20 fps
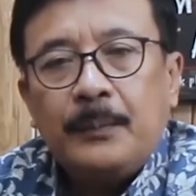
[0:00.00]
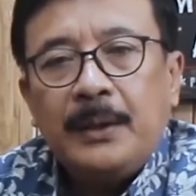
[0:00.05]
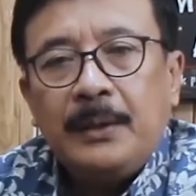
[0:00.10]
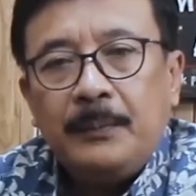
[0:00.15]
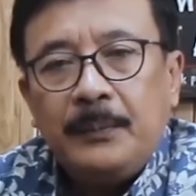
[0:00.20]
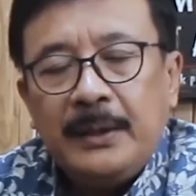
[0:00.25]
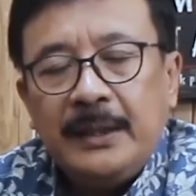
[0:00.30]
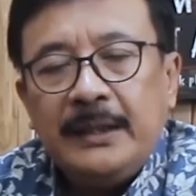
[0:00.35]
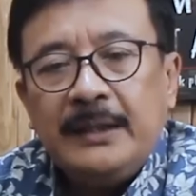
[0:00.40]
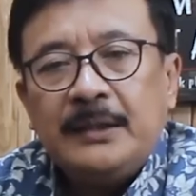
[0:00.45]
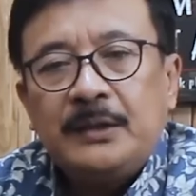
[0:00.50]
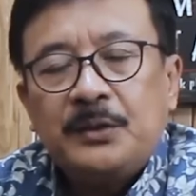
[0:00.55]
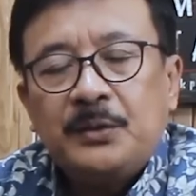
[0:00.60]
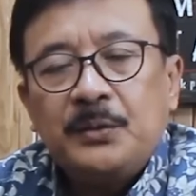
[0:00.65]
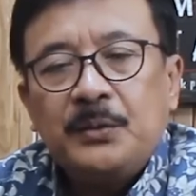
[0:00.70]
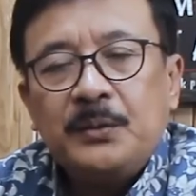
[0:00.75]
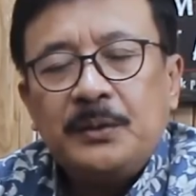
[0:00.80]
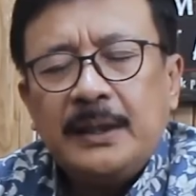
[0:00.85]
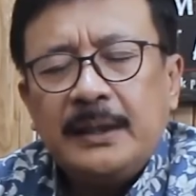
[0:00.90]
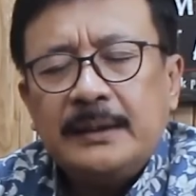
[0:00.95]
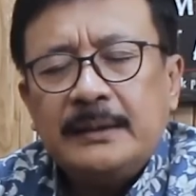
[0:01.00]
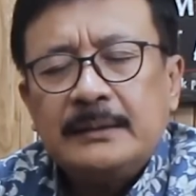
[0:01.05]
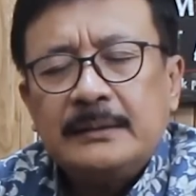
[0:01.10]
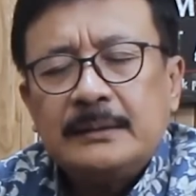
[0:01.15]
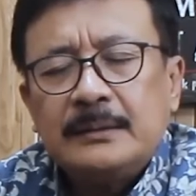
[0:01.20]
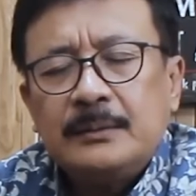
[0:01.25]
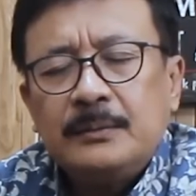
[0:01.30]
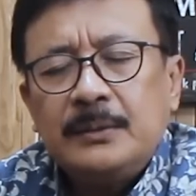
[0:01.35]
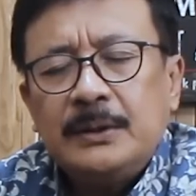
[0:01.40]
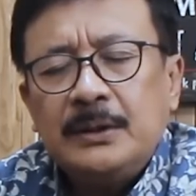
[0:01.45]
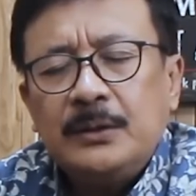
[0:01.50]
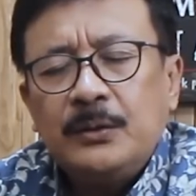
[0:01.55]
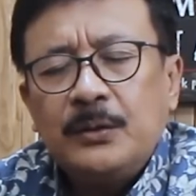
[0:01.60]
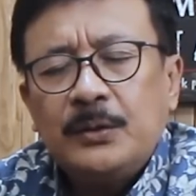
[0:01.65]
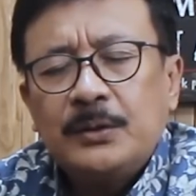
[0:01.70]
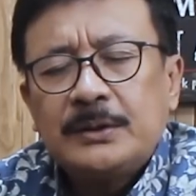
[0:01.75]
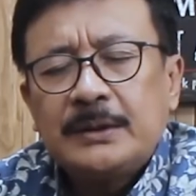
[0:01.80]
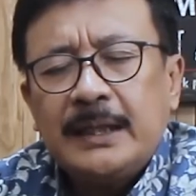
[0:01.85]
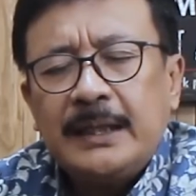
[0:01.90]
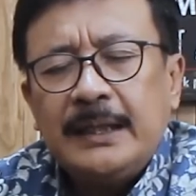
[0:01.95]
meme itu dan
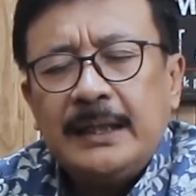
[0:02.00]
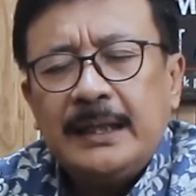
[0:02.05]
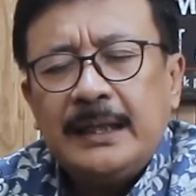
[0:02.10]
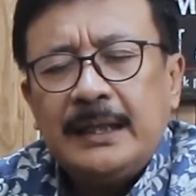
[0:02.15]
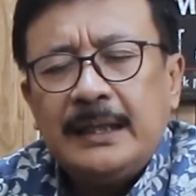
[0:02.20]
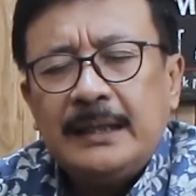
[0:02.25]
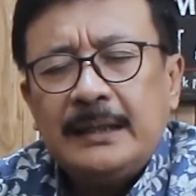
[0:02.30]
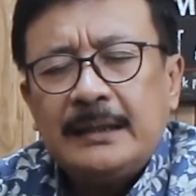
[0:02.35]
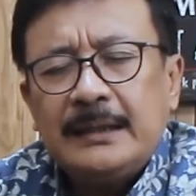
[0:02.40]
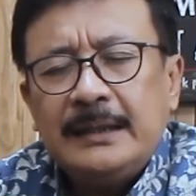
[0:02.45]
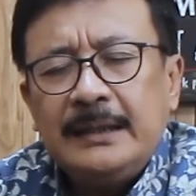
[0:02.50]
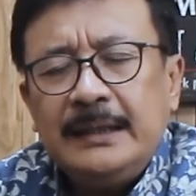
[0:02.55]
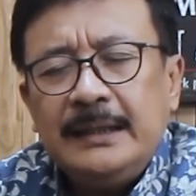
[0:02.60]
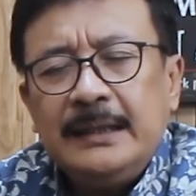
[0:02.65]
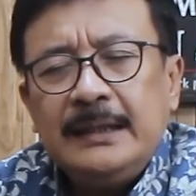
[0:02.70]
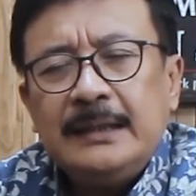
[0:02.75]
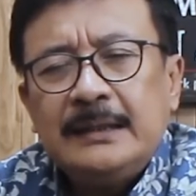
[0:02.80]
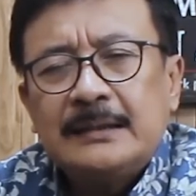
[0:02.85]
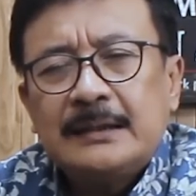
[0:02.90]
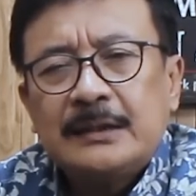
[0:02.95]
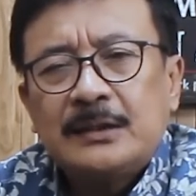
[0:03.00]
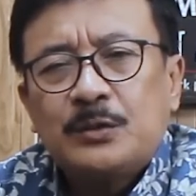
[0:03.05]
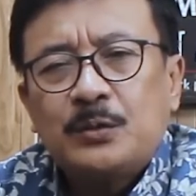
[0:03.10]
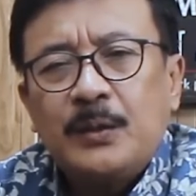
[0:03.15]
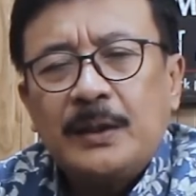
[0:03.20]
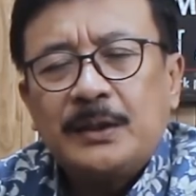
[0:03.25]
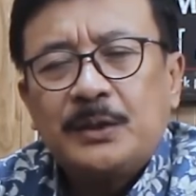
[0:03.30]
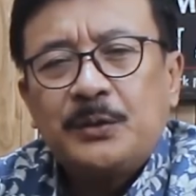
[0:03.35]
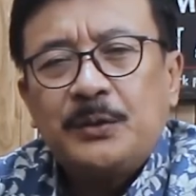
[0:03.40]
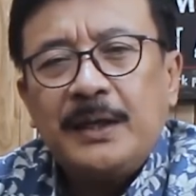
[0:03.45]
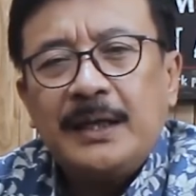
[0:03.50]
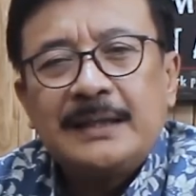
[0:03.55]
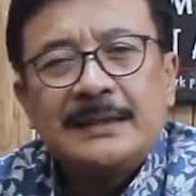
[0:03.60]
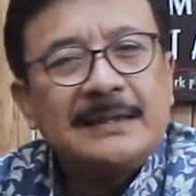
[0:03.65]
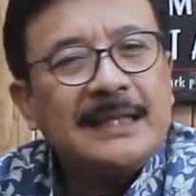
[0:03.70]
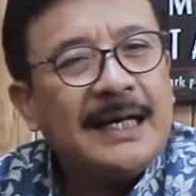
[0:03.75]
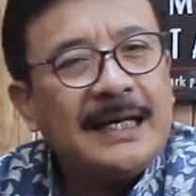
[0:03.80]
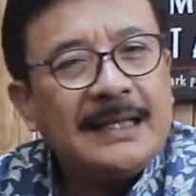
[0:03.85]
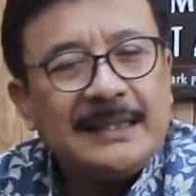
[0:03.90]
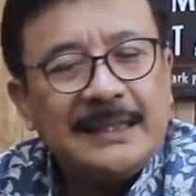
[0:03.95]
menurut saya ini sesuatu yang
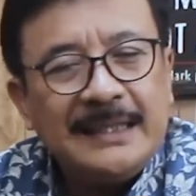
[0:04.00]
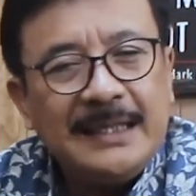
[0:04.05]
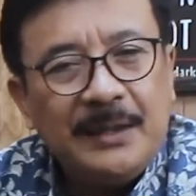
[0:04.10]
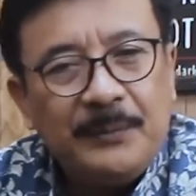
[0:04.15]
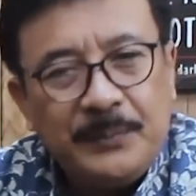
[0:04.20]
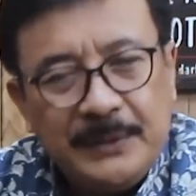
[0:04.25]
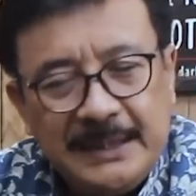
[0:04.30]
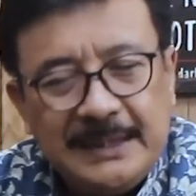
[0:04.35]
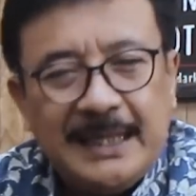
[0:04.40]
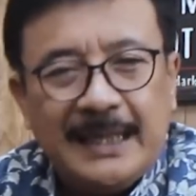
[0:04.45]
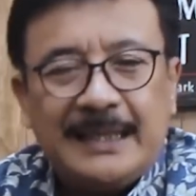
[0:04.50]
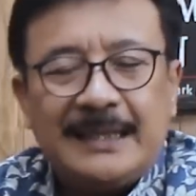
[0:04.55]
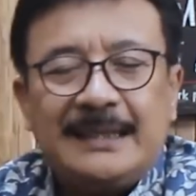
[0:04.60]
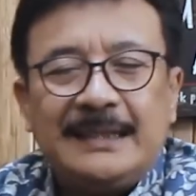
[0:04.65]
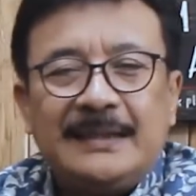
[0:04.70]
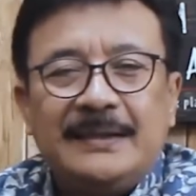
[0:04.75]
sangat tidak bijak